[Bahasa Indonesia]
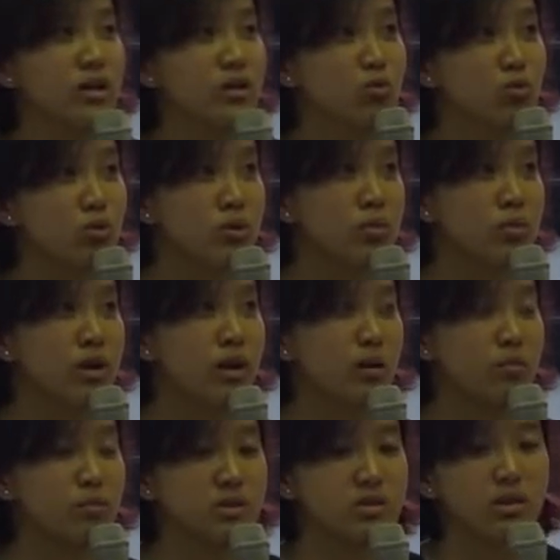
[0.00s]
itu
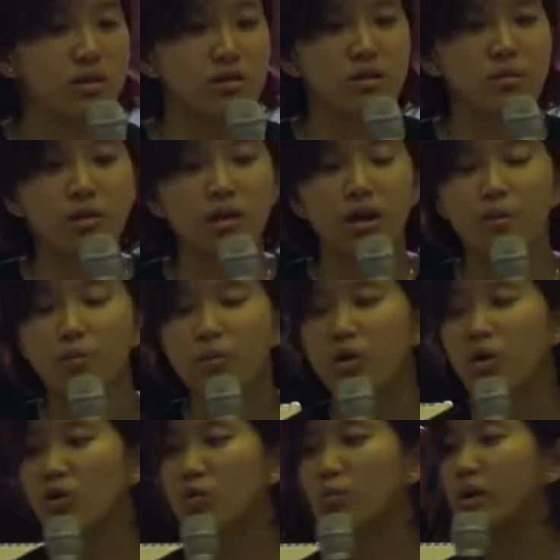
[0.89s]
dibilang bisa dibilang
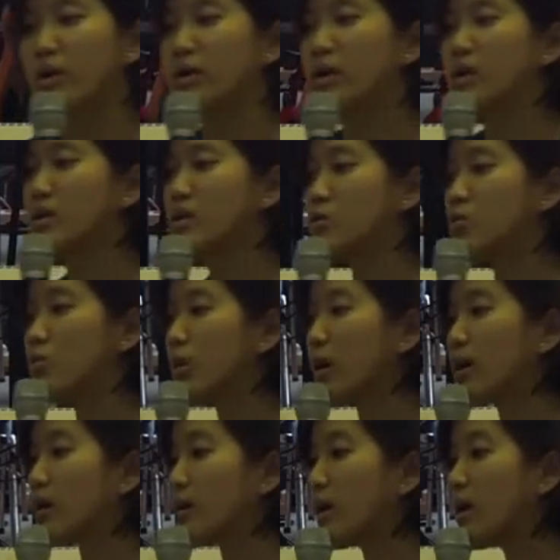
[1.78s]
pengorbanan itu
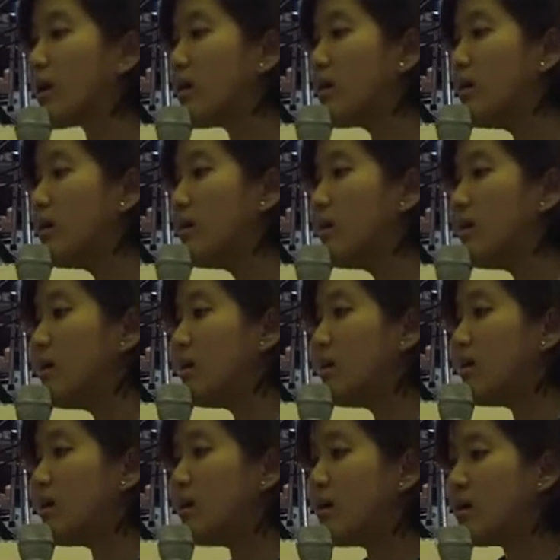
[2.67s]
karena
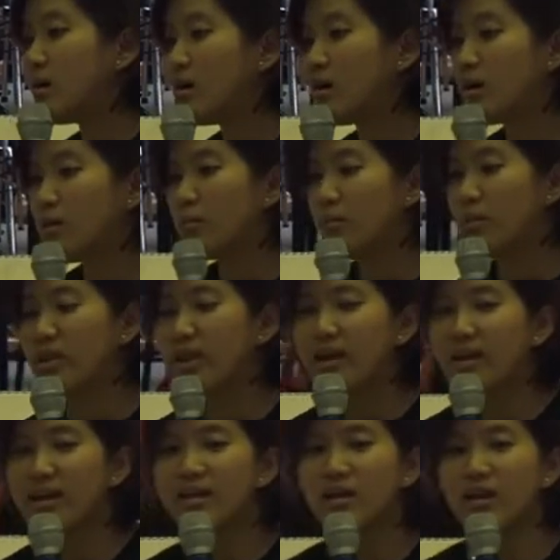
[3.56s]

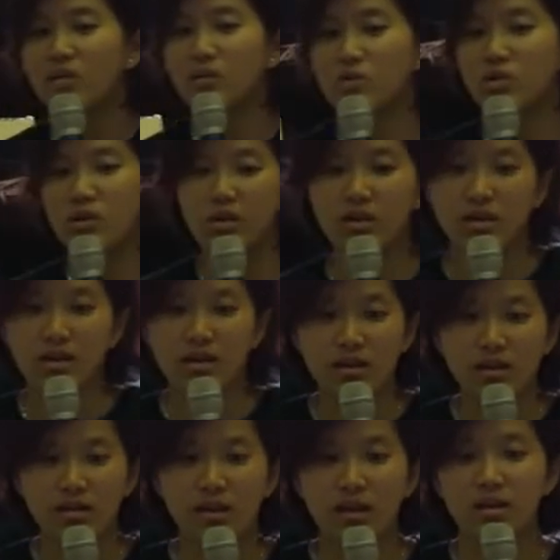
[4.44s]
menyakitkan. Maksudnya gini,
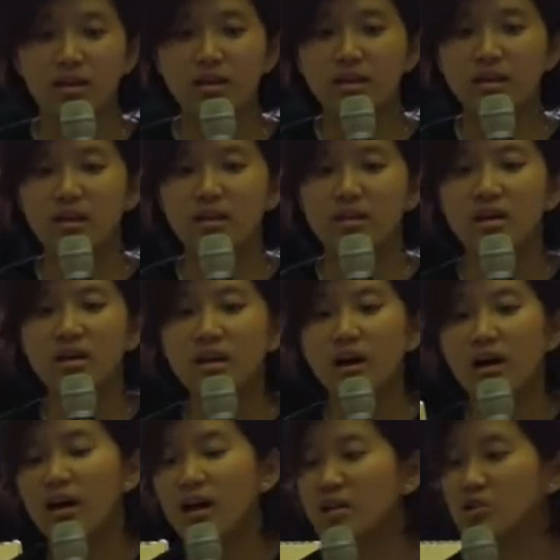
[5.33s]
daging kita
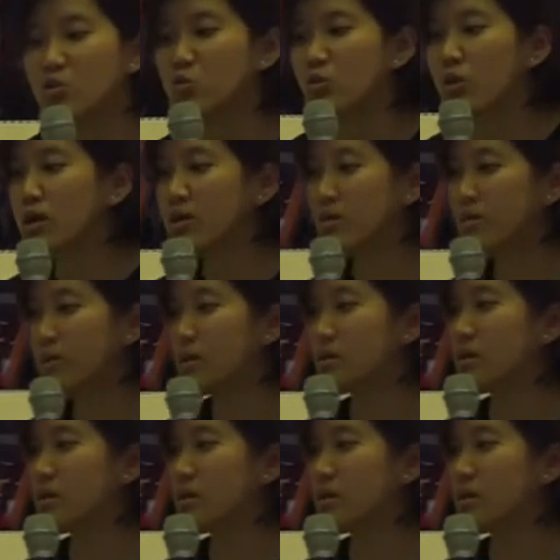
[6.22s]
nggak akan suka sama yang